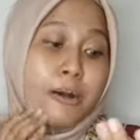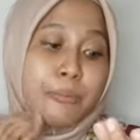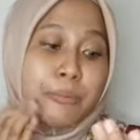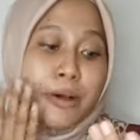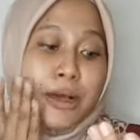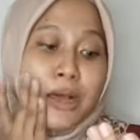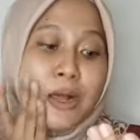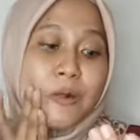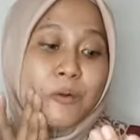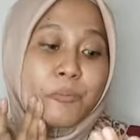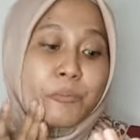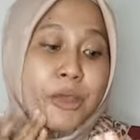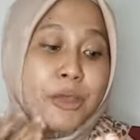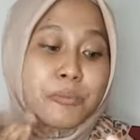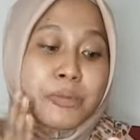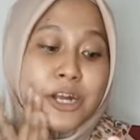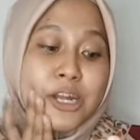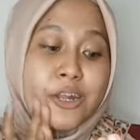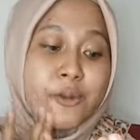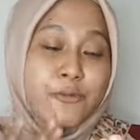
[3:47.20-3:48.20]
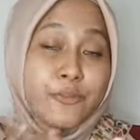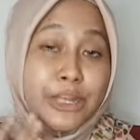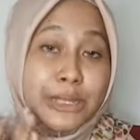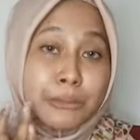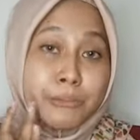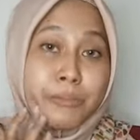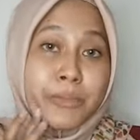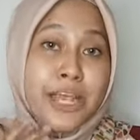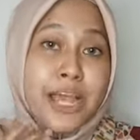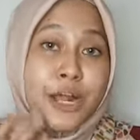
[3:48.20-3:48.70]
apa Maybelline
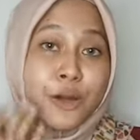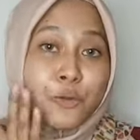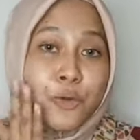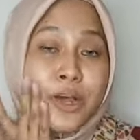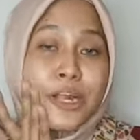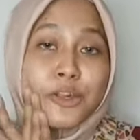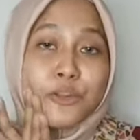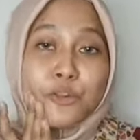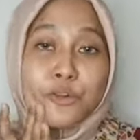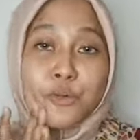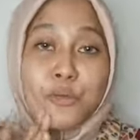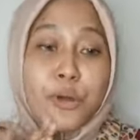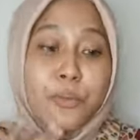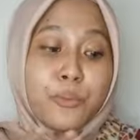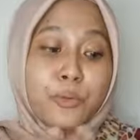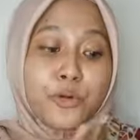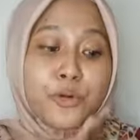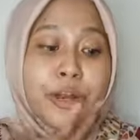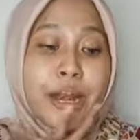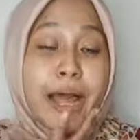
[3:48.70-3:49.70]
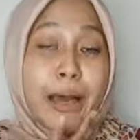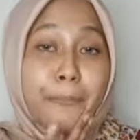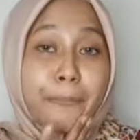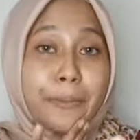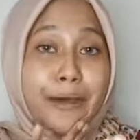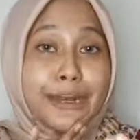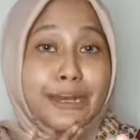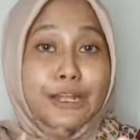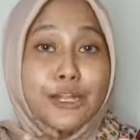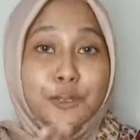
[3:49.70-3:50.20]
Fit Me yang 228
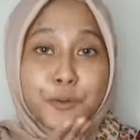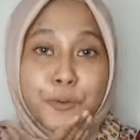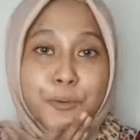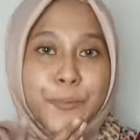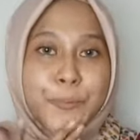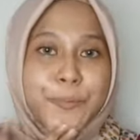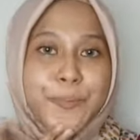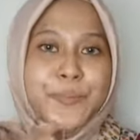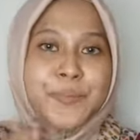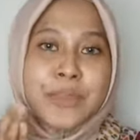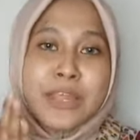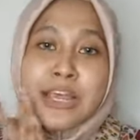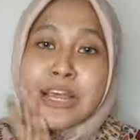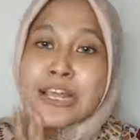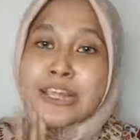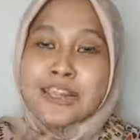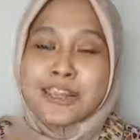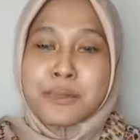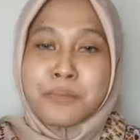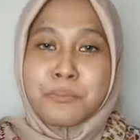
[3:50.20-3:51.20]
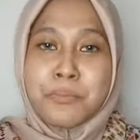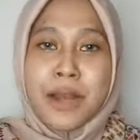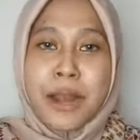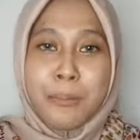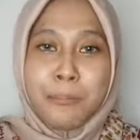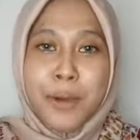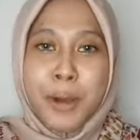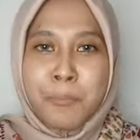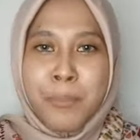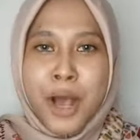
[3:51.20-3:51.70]
itu
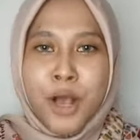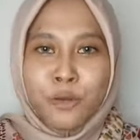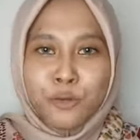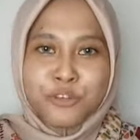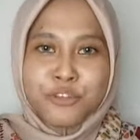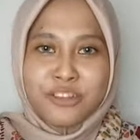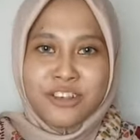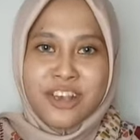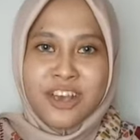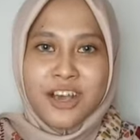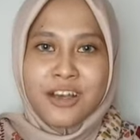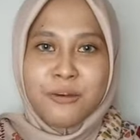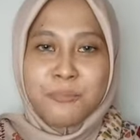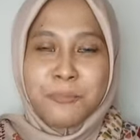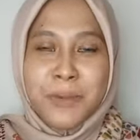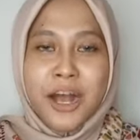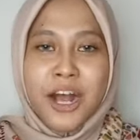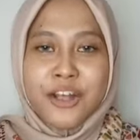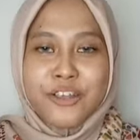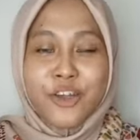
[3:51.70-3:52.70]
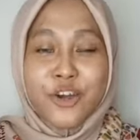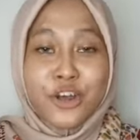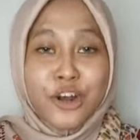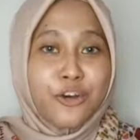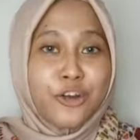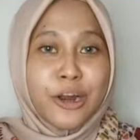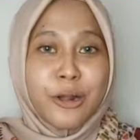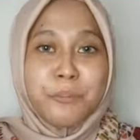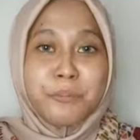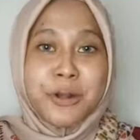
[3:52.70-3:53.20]
seberapa bagusnya
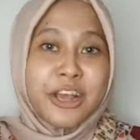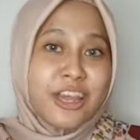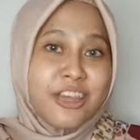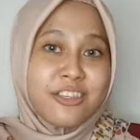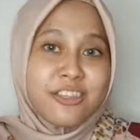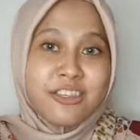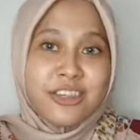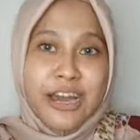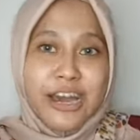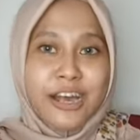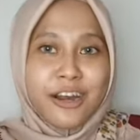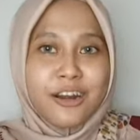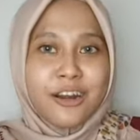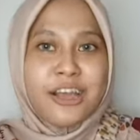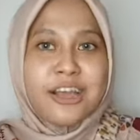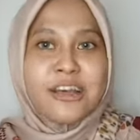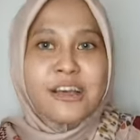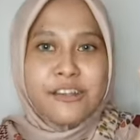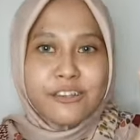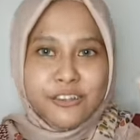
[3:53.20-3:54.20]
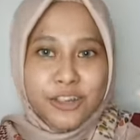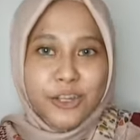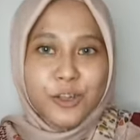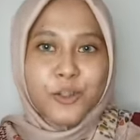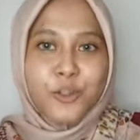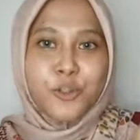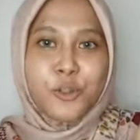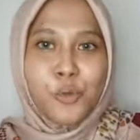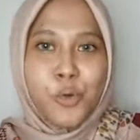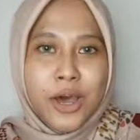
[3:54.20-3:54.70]
makanya orang-orang mengincar
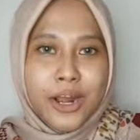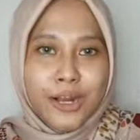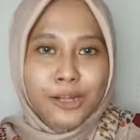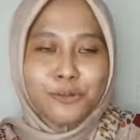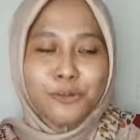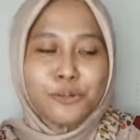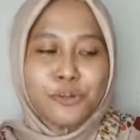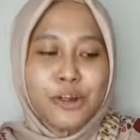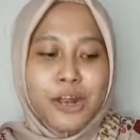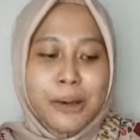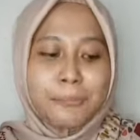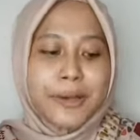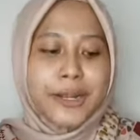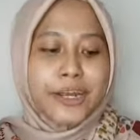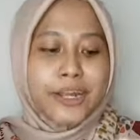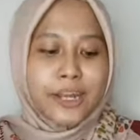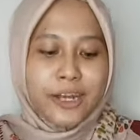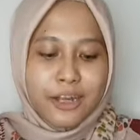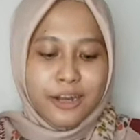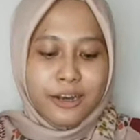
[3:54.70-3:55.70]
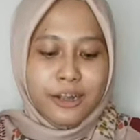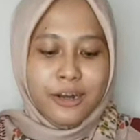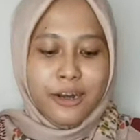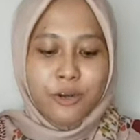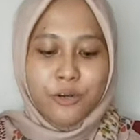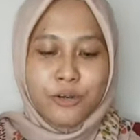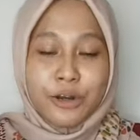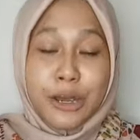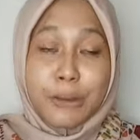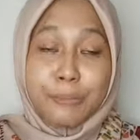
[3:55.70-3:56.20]
set 208 ini
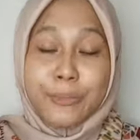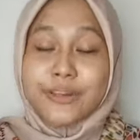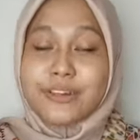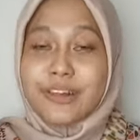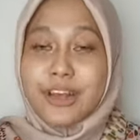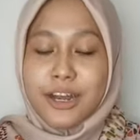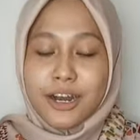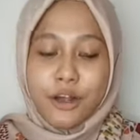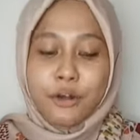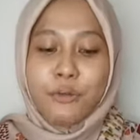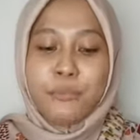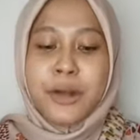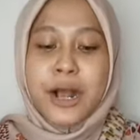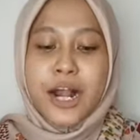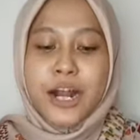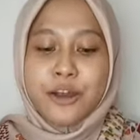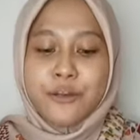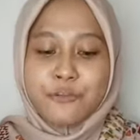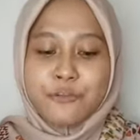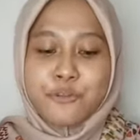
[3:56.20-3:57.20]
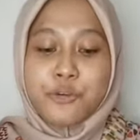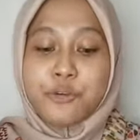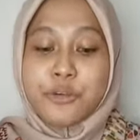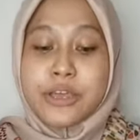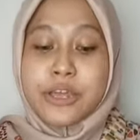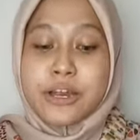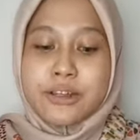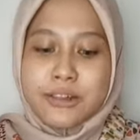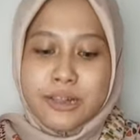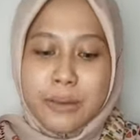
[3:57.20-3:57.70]
dan aku dapet sekarang aku bakal
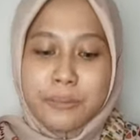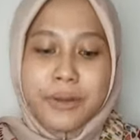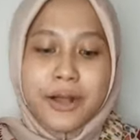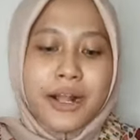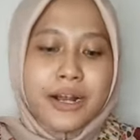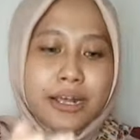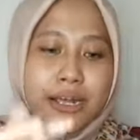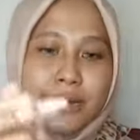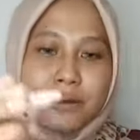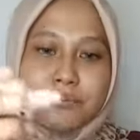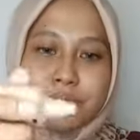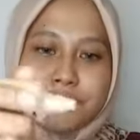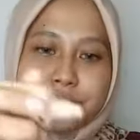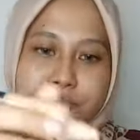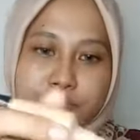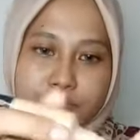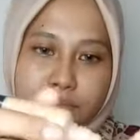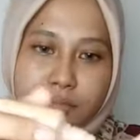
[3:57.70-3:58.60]
reviewin sama kalian